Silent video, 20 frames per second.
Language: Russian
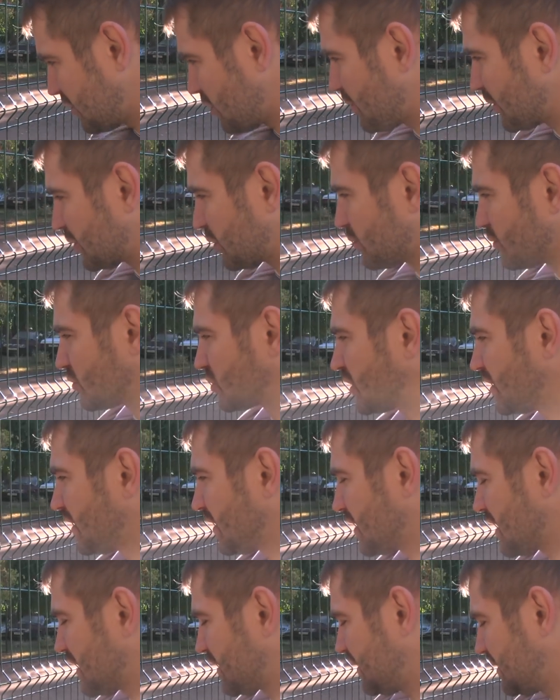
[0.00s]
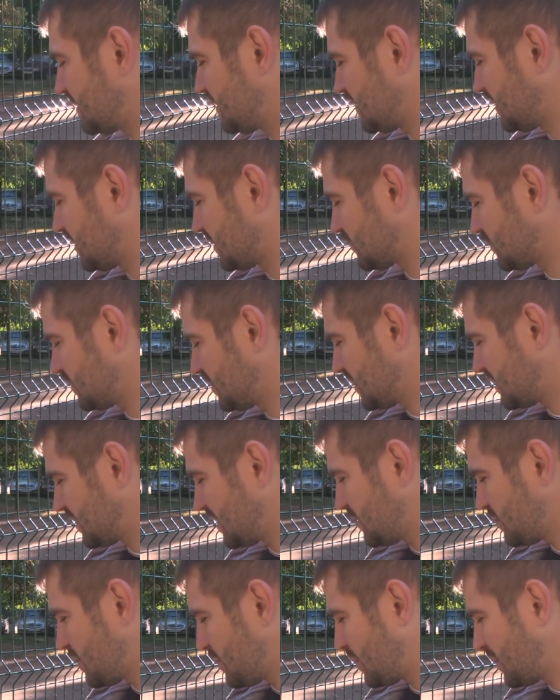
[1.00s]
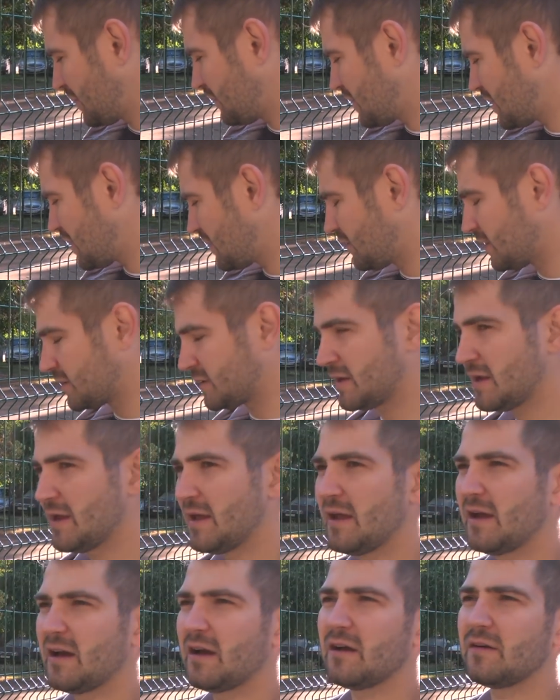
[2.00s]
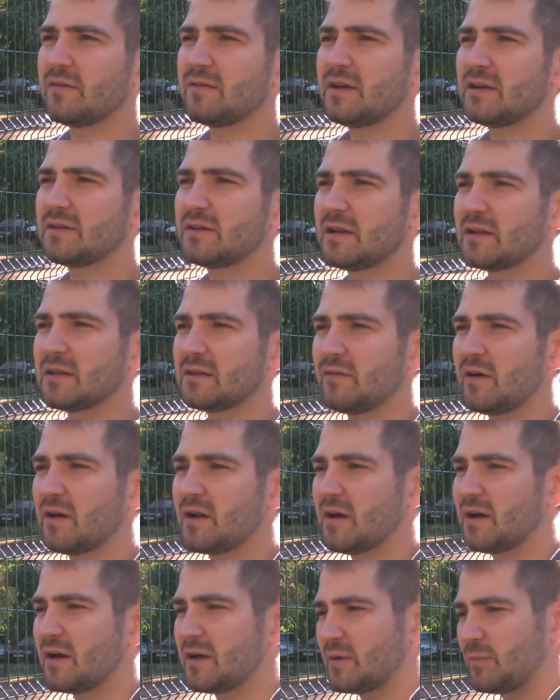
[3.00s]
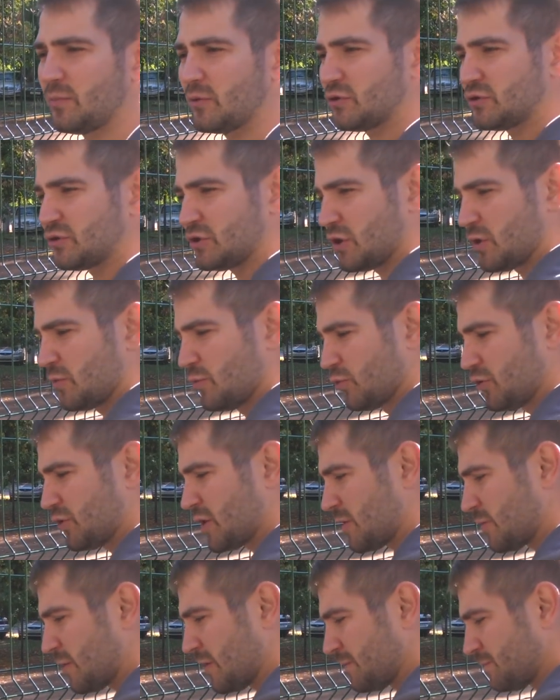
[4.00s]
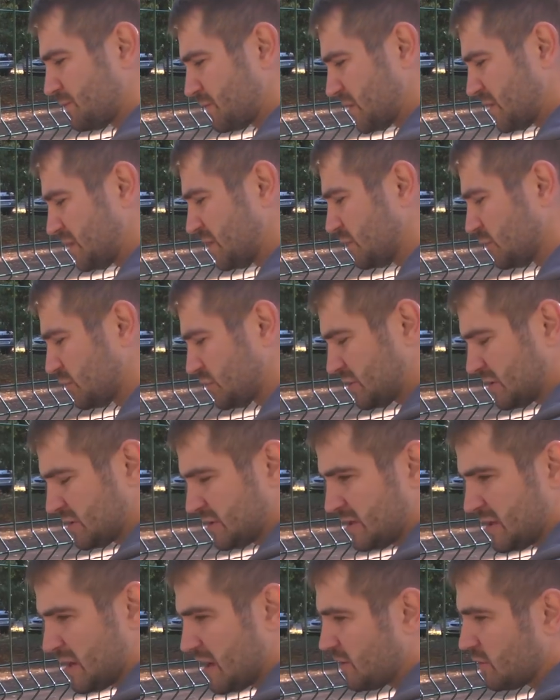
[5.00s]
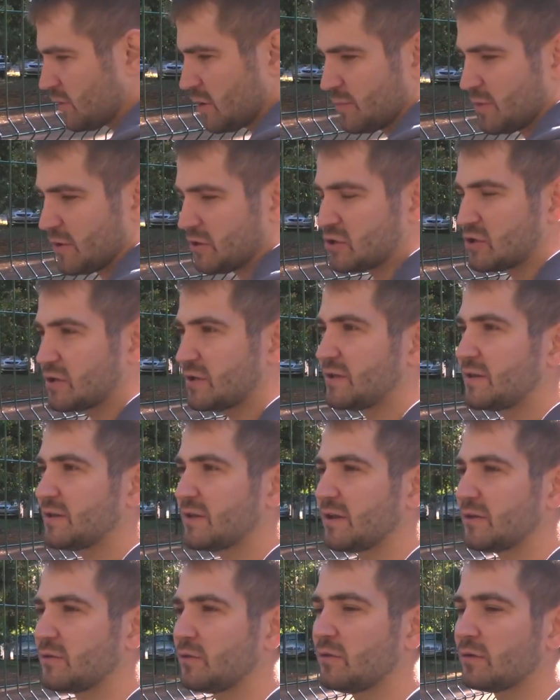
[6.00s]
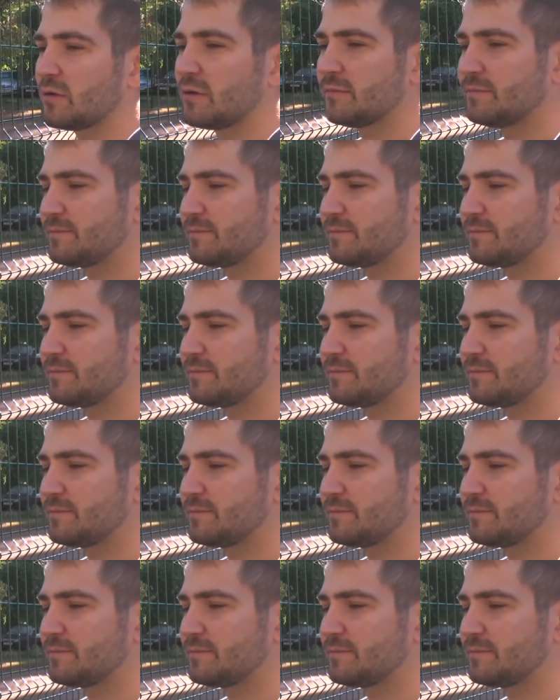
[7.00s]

ее потом уже никак не сделать. Но здесь либо приваривать, а, в некоторых дворах они просто хомутами делают соединение, но опять же это Мне ненадолго. кажется,